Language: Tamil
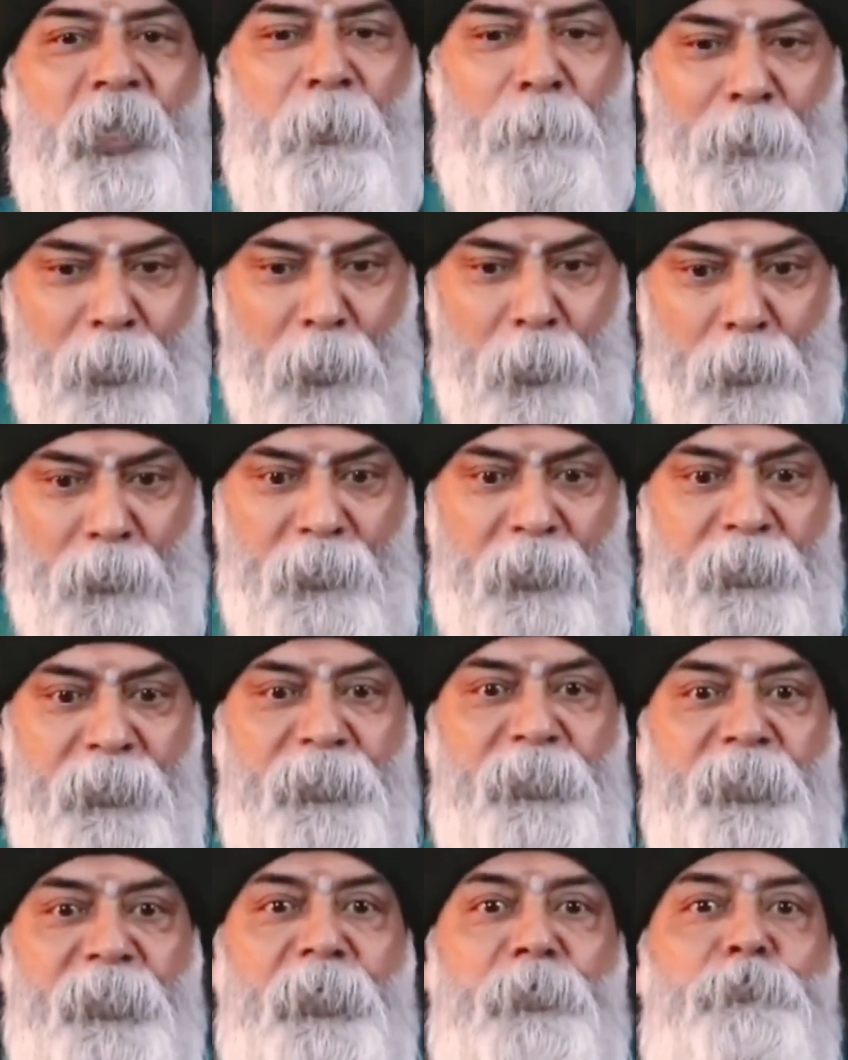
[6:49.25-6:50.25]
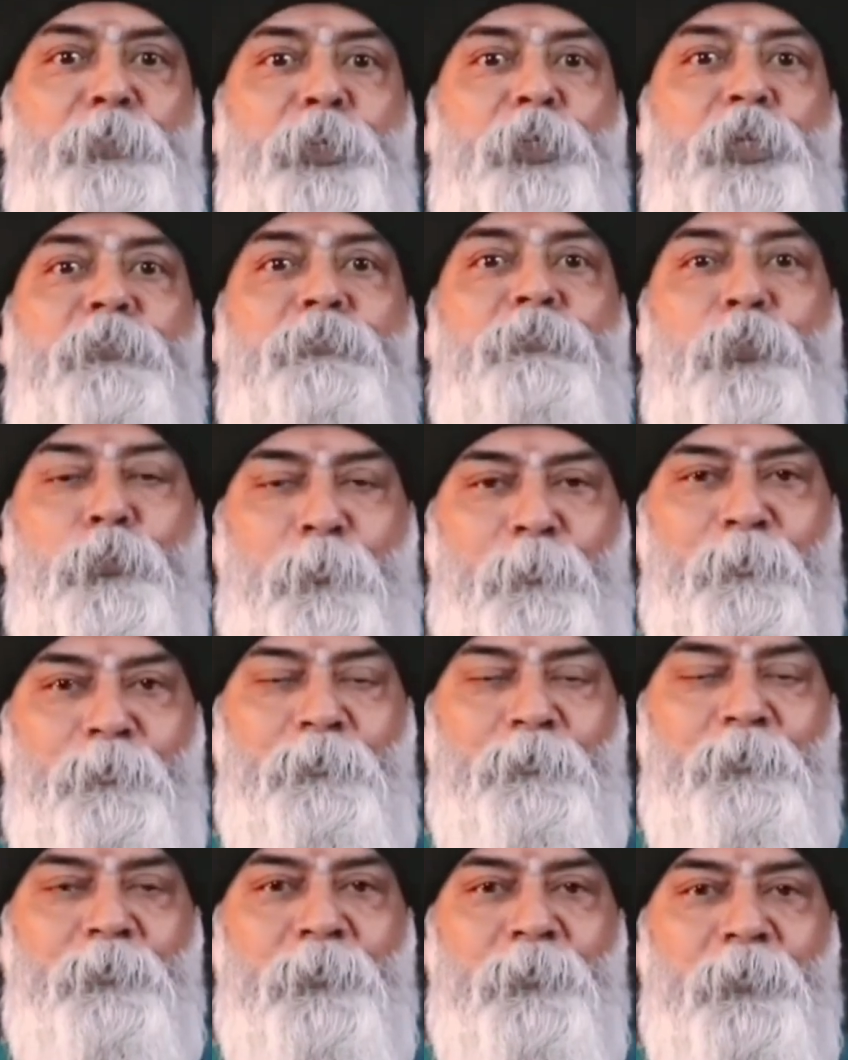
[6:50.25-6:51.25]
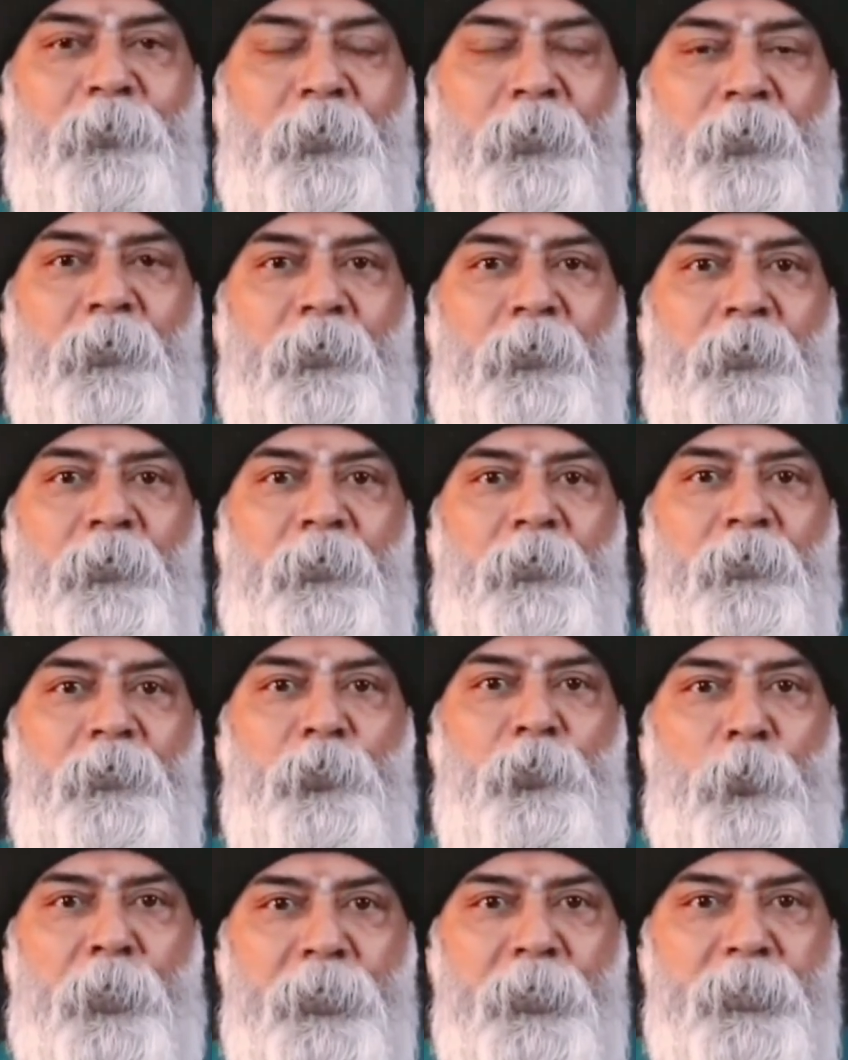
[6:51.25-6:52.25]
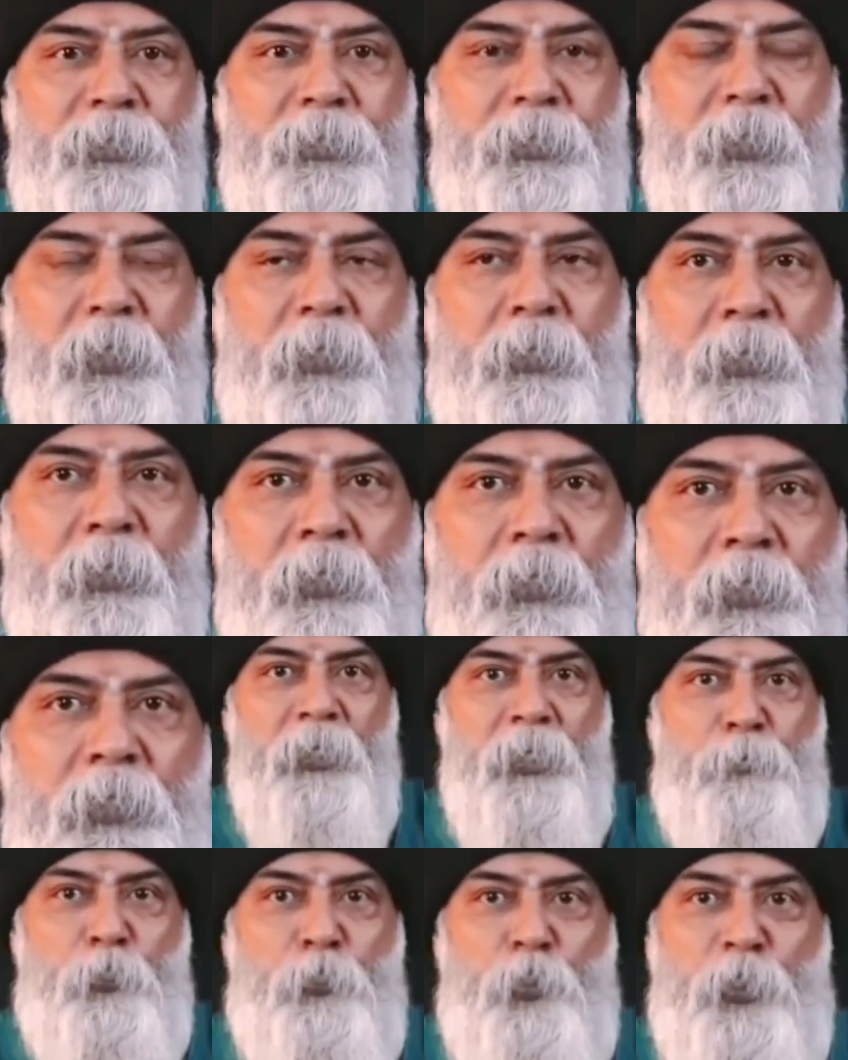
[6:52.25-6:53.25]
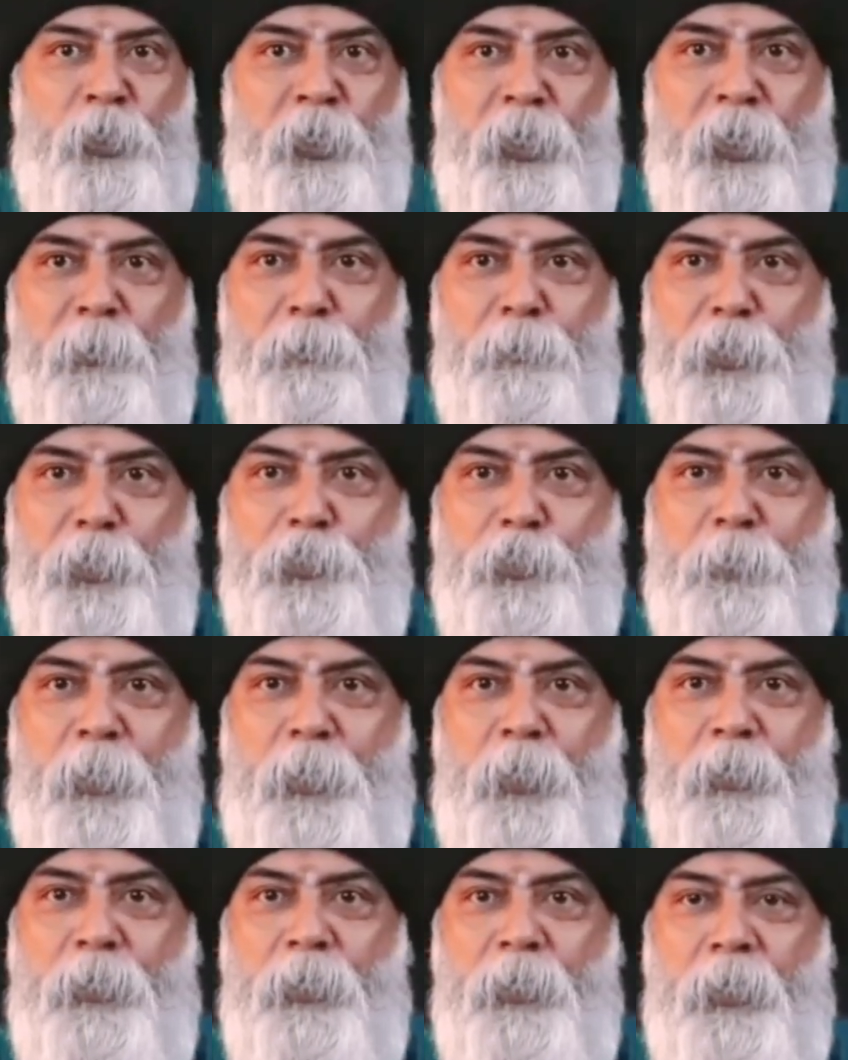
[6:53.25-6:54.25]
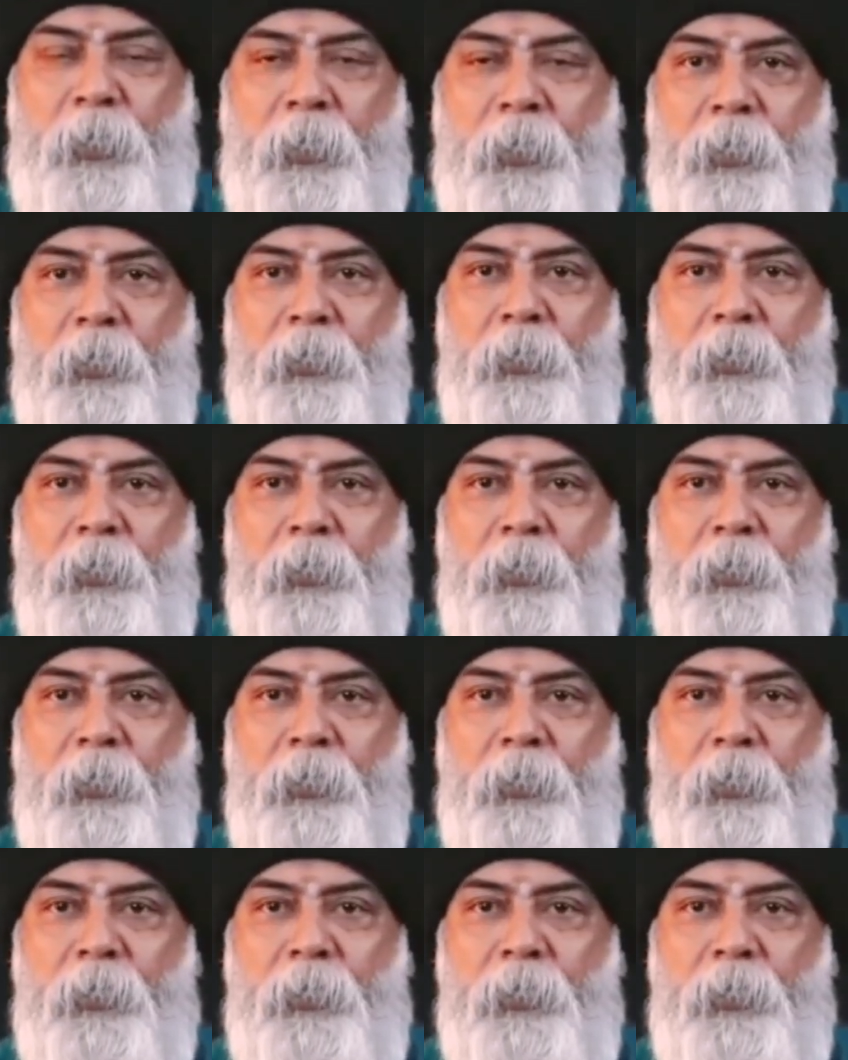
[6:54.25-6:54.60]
அப்பதான் அந்த எக்ஸைட்மெண்ட்டே வரும் யூ அண்டர்ஸ்டாண்ட் இப்போ ஒரு கிரிக்கெட் மேட்சை பார்க்குறீங்க